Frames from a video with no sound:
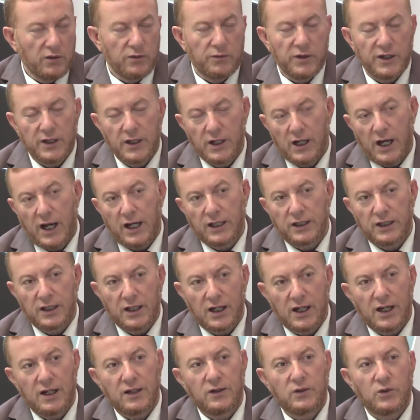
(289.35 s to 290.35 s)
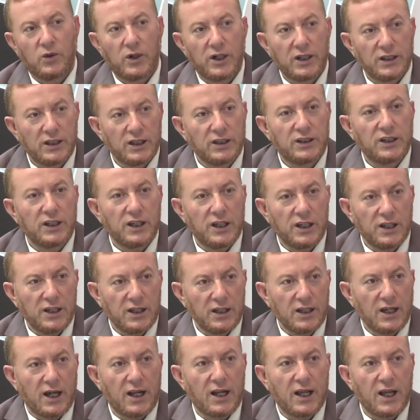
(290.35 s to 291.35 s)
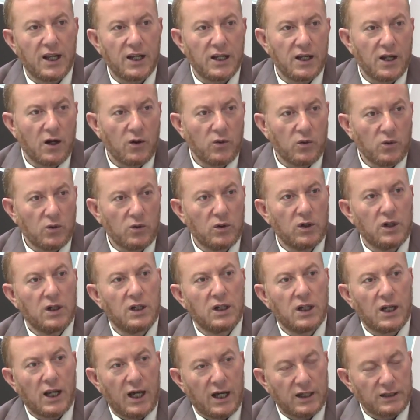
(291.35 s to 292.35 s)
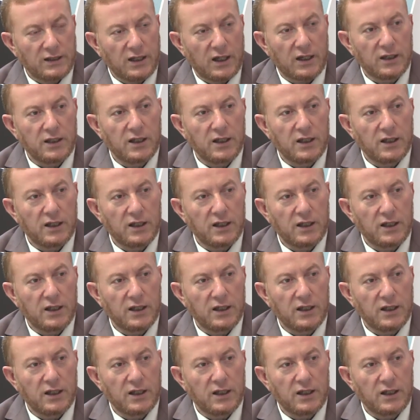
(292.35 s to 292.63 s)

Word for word: بحاضره وهذا تيعني على انه الاثر